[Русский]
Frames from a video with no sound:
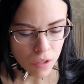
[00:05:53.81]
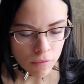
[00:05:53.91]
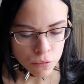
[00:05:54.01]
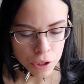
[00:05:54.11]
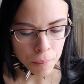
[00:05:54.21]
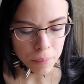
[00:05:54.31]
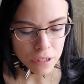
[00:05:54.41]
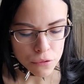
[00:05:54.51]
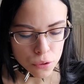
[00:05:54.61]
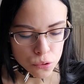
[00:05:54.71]
Внутри
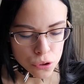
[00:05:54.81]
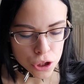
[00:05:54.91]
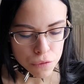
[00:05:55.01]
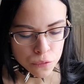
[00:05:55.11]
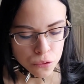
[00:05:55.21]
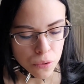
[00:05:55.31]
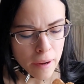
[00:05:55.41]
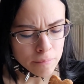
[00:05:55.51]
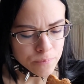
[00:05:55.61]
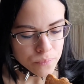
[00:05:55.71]
попадаются кусочки фундука,